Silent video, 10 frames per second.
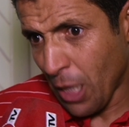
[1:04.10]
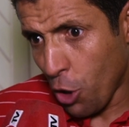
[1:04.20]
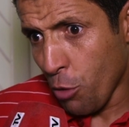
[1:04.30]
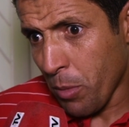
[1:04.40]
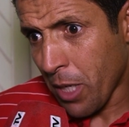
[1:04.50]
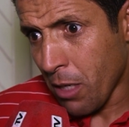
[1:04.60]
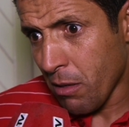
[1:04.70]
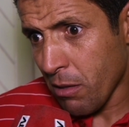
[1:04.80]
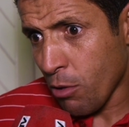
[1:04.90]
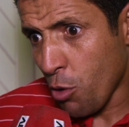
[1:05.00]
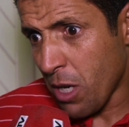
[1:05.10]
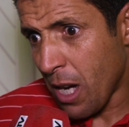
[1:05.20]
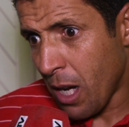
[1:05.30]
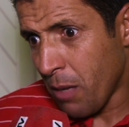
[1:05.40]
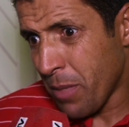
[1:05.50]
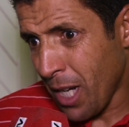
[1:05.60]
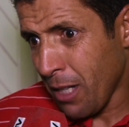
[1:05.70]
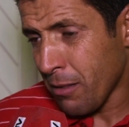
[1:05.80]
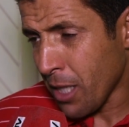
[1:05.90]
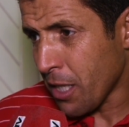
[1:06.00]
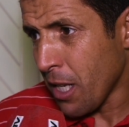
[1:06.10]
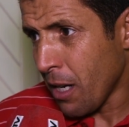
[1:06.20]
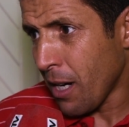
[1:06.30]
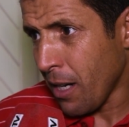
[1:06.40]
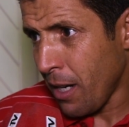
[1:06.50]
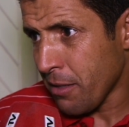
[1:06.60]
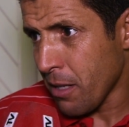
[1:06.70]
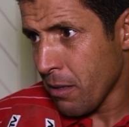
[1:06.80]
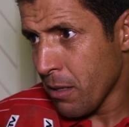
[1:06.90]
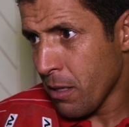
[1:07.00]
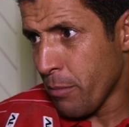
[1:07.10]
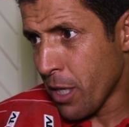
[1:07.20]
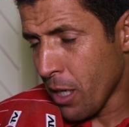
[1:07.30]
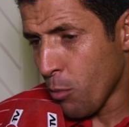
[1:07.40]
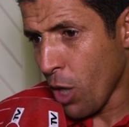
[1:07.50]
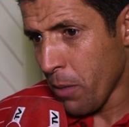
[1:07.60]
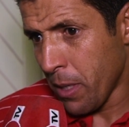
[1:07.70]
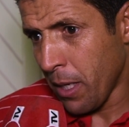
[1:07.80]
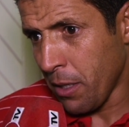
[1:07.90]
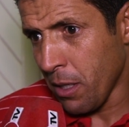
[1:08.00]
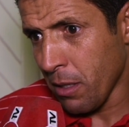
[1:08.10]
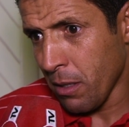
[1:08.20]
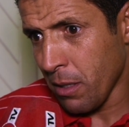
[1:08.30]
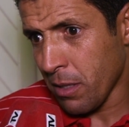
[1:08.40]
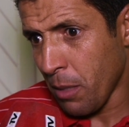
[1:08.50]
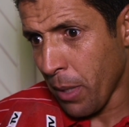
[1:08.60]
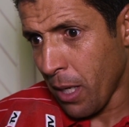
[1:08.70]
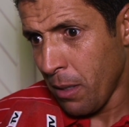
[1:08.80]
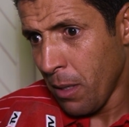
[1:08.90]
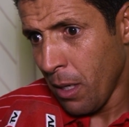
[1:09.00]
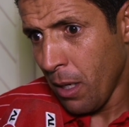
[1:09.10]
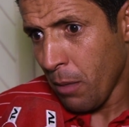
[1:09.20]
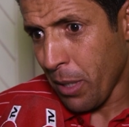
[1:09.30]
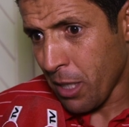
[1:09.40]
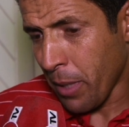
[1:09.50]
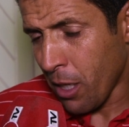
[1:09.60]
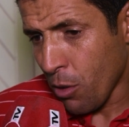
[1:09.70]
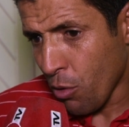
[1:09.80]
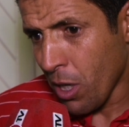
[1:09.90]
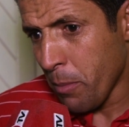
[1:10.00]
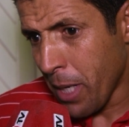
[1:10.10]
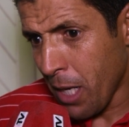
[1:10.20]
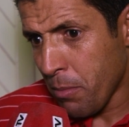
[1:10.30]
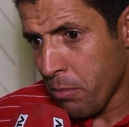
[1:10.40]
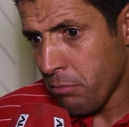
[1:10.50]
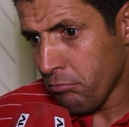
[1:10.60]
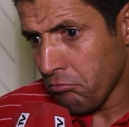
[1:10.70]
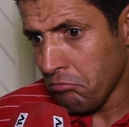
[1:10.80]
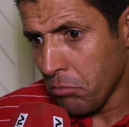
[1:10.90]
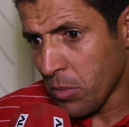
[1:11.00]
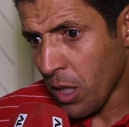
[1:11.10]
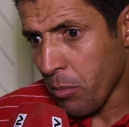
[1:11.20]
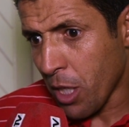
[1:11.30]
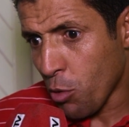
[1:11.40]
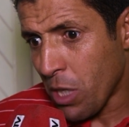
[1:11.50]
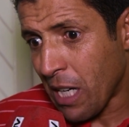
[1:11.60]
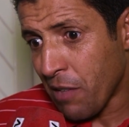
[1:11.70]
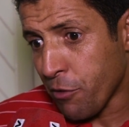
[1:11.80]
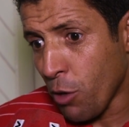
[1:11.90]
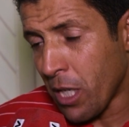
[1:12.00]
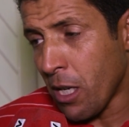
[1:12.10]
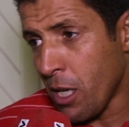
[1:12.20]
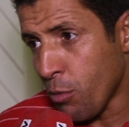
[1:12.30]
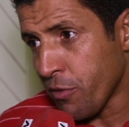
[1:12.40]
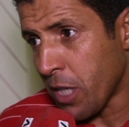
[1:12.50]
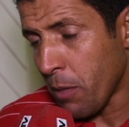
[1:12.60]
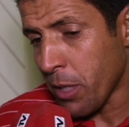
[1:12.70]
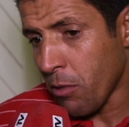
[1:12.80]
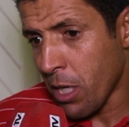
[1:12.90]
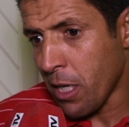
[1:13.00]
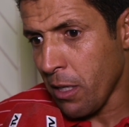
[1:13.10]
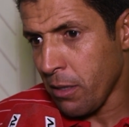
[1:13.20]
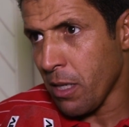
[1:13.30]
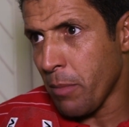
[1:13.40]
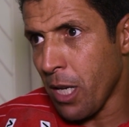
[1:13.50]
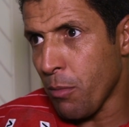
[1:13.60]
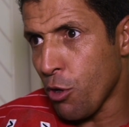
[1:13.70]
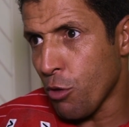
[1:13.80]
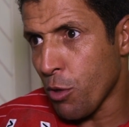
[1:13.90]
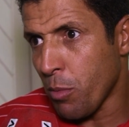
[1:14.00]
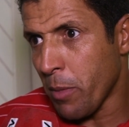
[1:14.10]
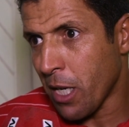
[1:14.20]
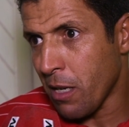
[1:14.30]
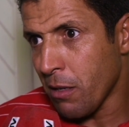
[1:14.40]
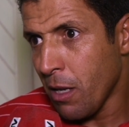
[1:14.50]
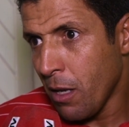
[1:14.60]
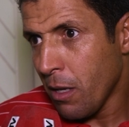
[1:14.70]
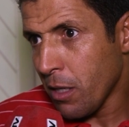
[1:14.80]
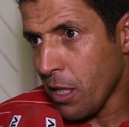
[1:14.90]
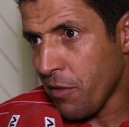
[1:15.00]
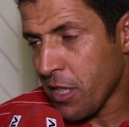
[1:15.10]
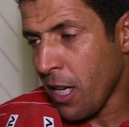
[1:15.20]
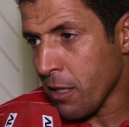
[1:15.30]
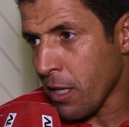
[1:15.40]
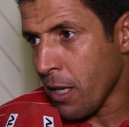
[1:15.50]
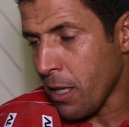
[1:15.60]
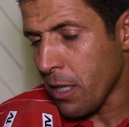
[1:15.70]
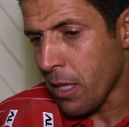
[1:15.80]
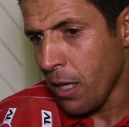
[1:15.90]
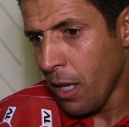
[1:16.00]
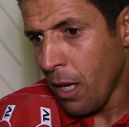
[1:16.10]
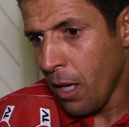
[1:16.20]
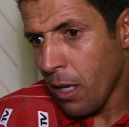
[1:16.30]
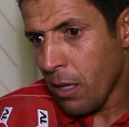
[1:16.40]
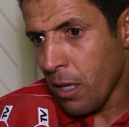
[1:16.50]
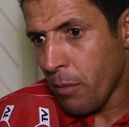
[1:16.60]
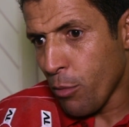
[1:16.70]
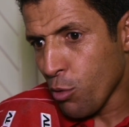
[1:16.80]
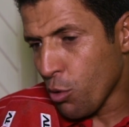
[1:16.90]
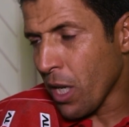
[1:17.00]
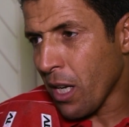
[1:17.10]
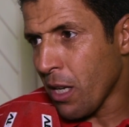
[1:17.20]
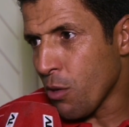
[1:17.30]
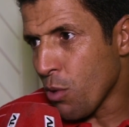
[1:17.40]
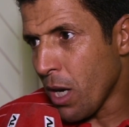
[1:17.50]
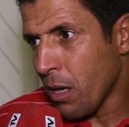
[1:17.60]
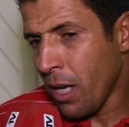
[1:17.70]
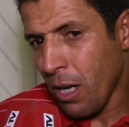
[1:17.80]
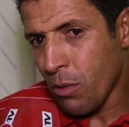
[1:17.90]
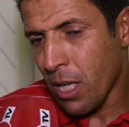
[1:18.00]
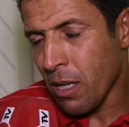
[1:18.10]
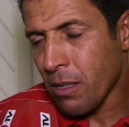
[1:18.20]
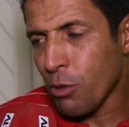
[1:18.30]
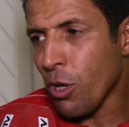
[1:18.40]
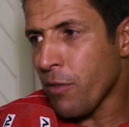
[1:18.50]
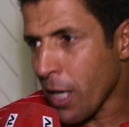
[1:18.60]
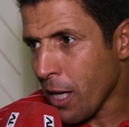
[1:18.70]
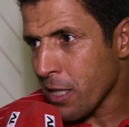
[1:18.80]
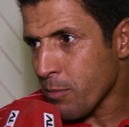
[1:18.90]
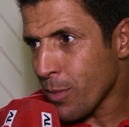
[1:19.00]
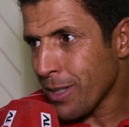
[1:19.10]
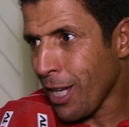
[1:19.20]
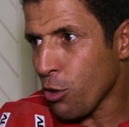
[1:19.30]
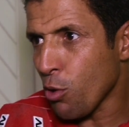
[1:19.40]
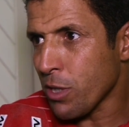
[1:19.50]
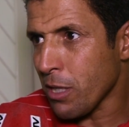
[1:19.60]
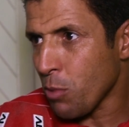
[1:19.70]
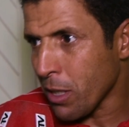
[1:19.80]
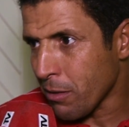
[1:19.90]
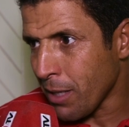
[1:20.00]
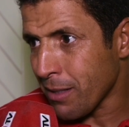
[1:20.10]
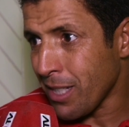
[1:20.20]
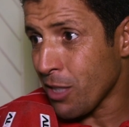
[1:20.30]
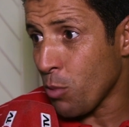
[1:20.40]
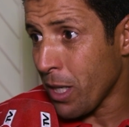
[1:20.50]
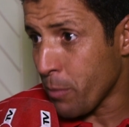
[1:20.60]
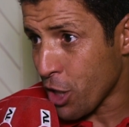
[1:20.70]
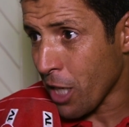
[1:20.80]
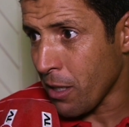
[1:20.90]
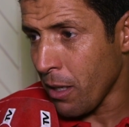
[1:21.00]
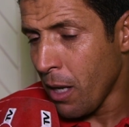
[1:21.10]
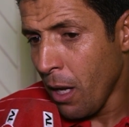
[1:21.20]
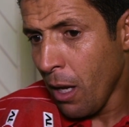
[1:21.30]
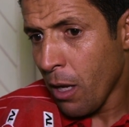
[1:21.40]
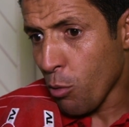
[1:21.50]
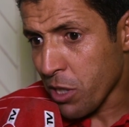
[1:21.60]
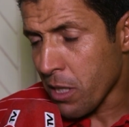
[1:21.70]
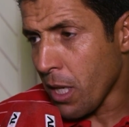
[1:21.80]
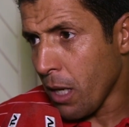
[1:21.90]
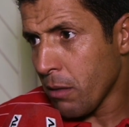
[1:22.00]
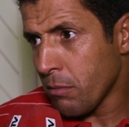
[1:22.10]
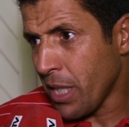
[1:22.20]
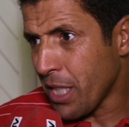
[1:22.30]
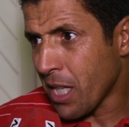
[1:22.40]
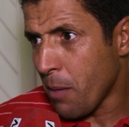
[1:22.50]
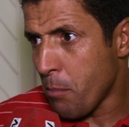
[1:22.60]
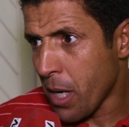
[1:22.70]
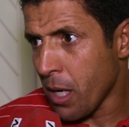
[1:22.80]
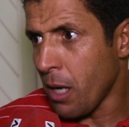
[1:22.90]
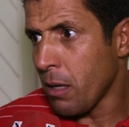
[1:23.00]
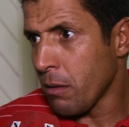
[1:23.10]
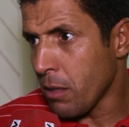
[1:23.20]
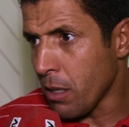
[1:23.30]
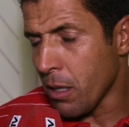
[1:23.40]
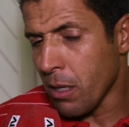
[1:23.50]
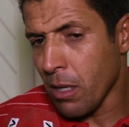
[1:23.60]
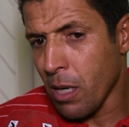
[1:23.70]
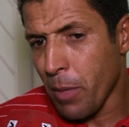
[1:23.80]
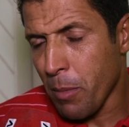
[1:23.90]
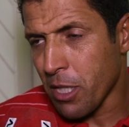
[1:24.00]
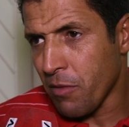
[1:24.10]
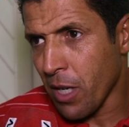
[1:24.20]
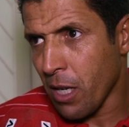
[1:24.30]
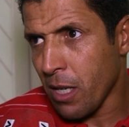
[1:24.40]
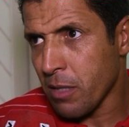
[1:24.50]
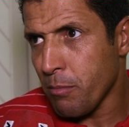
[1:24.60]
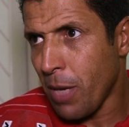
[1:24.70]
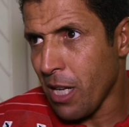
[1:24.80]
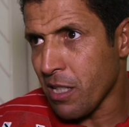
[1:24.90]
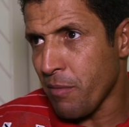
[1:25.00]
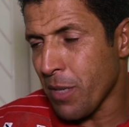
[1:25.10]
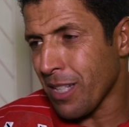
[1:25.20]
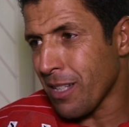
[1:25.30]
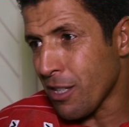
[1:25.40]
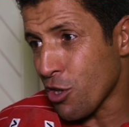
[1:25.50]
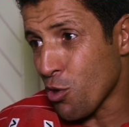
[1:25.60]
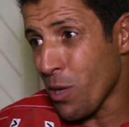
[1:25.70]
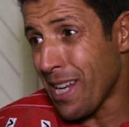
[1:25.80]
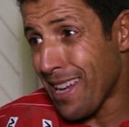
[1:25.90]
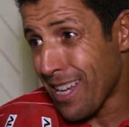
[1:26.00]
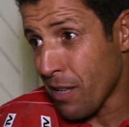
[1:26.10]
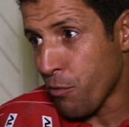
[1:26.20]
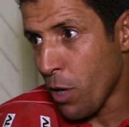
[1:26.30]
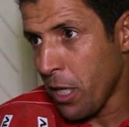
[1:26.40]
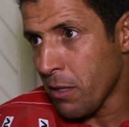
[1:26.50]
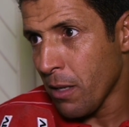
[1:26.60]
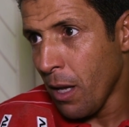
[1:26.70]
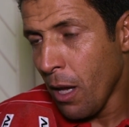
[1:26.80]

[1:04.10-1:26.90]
اليوم يمكن كنا من ناحيه التقنيه احسن من المقابله يعني آه، السابقه باعتبار انه الملعب يمكن كنا كنفضلوا اننا نلعبوا في الدار البيضاء ولكن حتى الملعب اليوم ربما كان يعني فاتحات خير علينا آه، منذ الدقيقه الاولى حاولنا اننا نضغطوا على الفريق الخصم نحطوه تحت واحد الضغط تحت واحد باش يخطا وصلنا يعني كم مره للمرمى ديال فريق الخصم مع الاسف ما قدرنا نسجلوا الا هدف واحد